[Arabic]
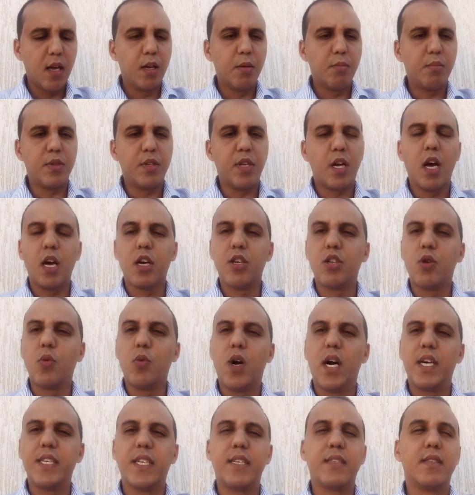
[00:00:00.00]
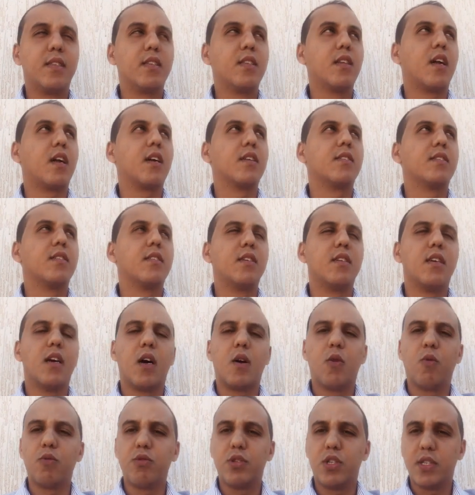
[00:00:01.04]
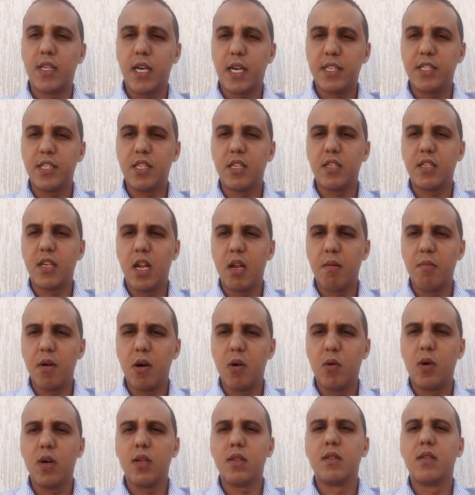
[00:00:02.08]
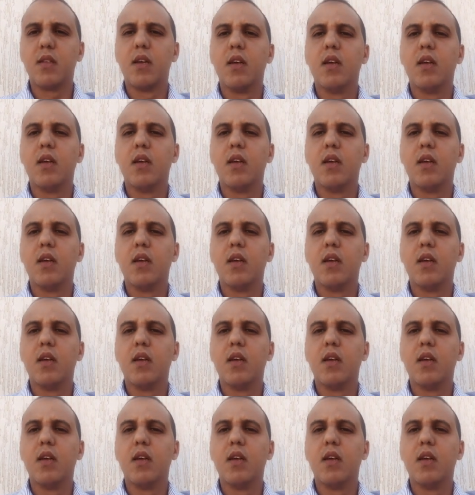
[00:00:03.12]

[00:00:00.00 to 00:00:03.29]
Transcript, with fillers: بمنهاج الوحدات الدراسية والديداكتيك ديال المواد